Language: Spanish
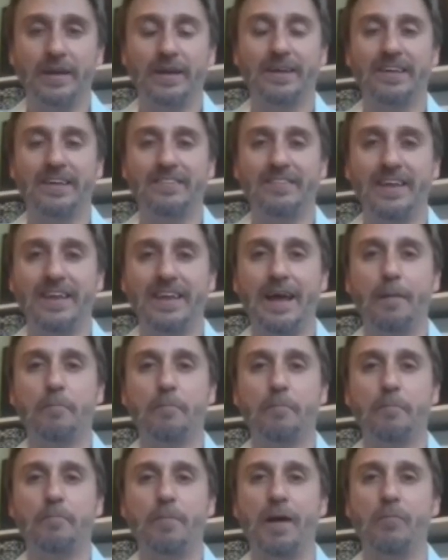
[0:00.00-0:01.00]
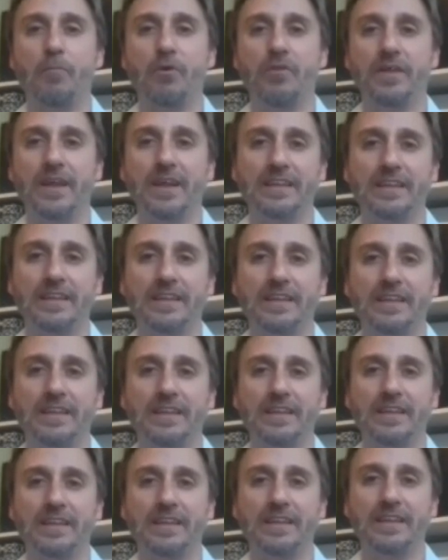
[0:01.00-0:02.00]
que sería vamos
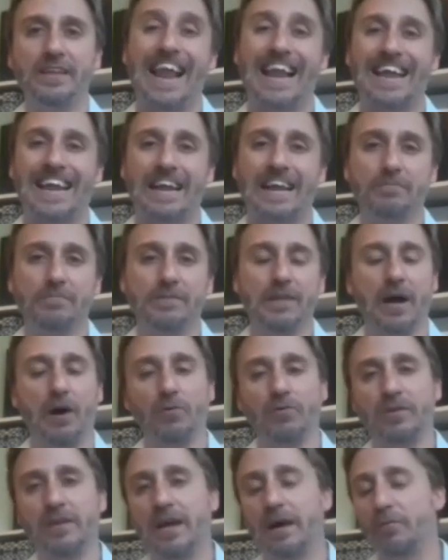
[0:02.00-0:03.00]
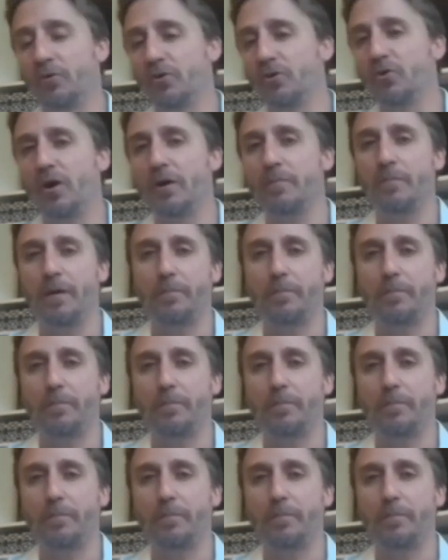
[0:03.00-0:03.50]
directamente al down, digamos. No hay